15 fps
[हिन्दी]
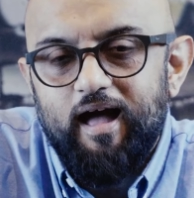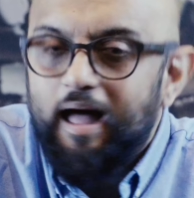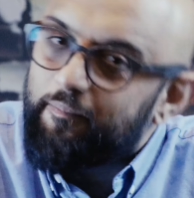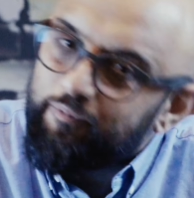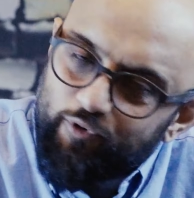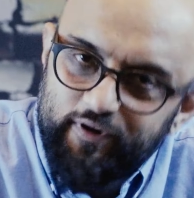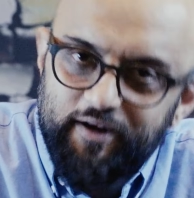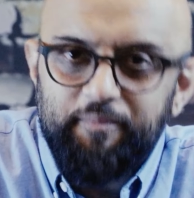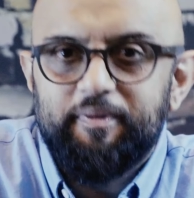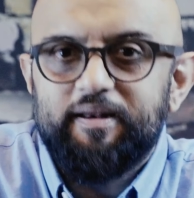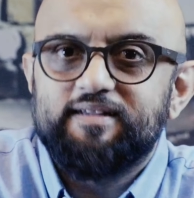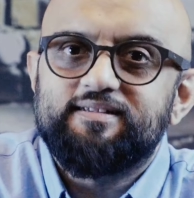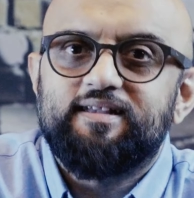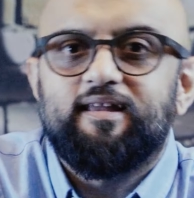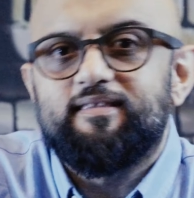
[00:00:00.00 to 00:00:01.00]
आपको
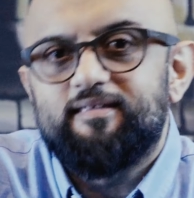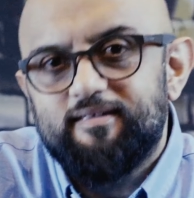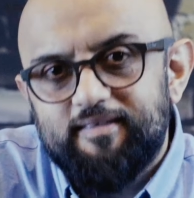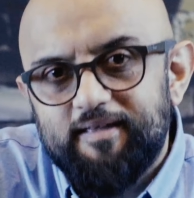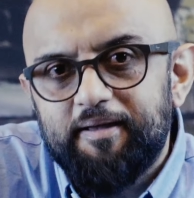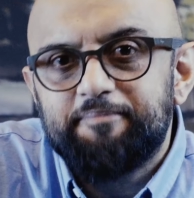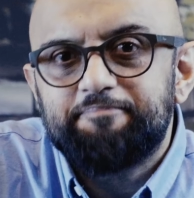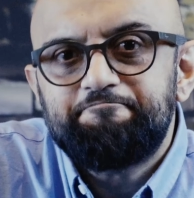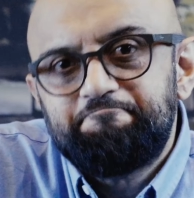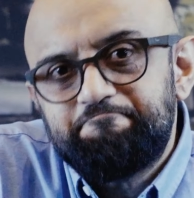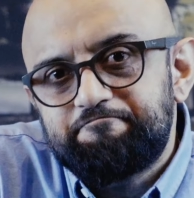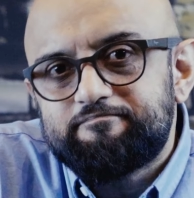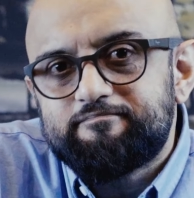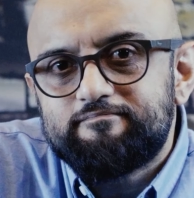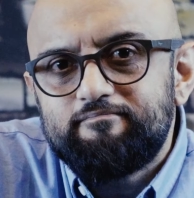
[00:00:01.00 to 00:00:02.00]
डिप्रेस कर देता है
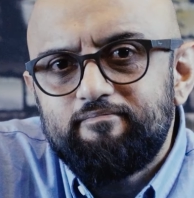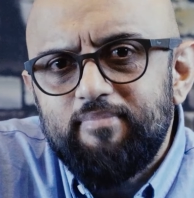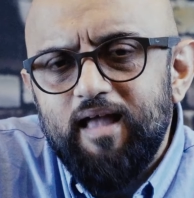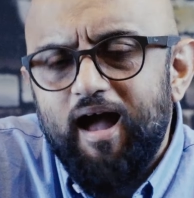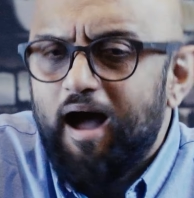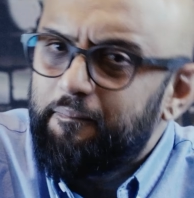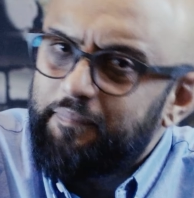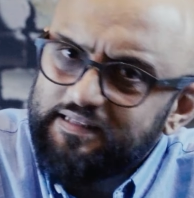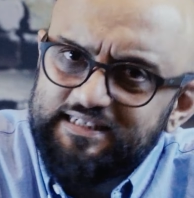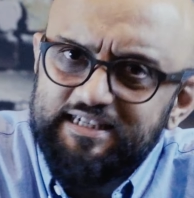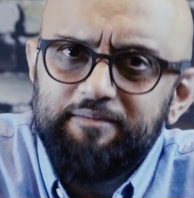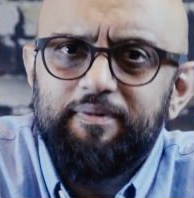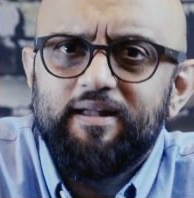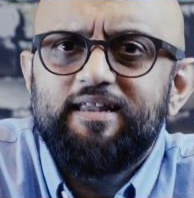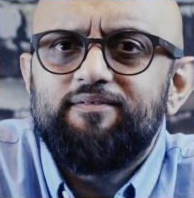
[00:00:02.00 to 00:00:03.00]
आप
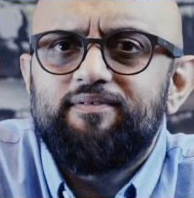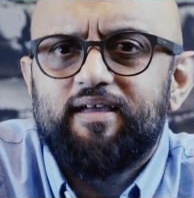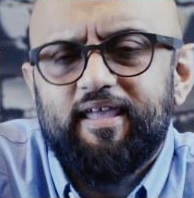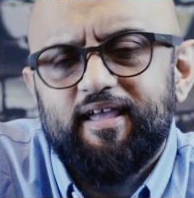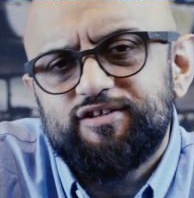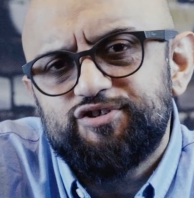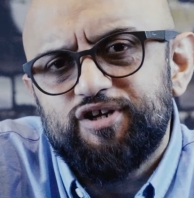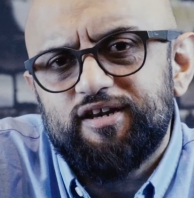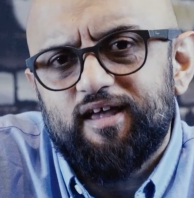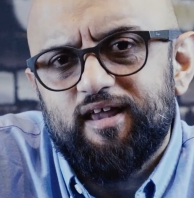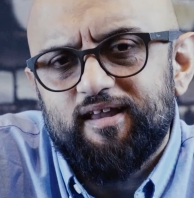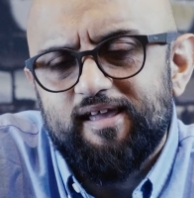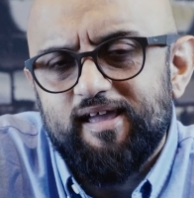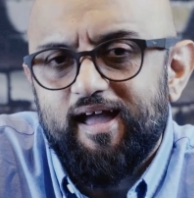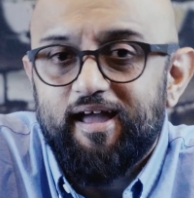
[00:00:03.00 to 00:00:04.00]
अच्छी भली वेकेशन
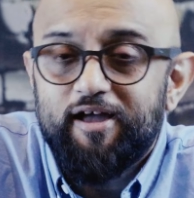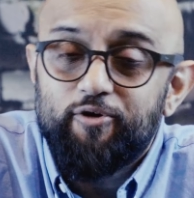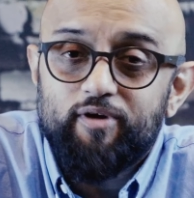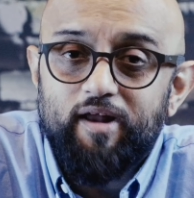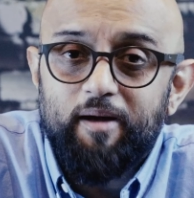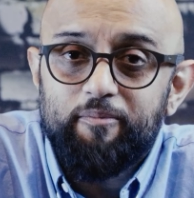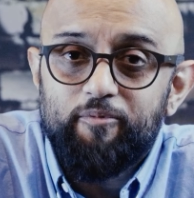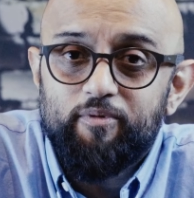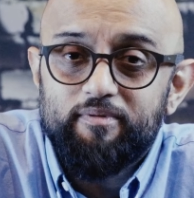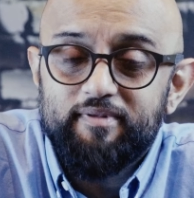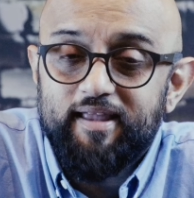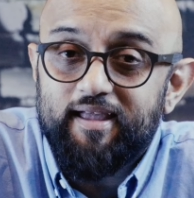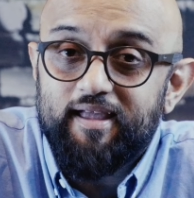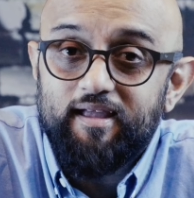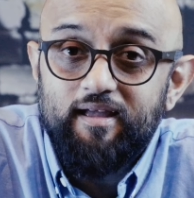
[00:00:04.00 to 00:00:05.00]
करके आए और
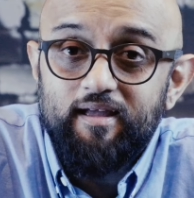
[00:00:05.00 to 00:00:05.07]
आपने